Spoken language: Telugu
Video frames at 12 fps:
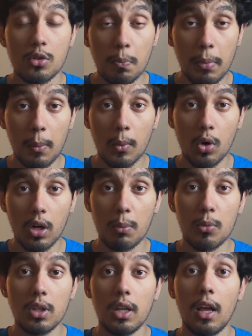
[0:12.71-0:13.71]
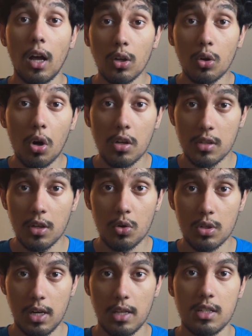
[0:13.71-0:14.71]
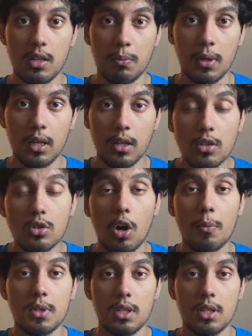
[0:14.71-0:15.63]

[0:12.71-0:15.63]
సుప్రీంకోర్టు ఏమో దీన్ని అన్కాన్స్టిట్యూషనల్ అని చెప్పి స్టాప్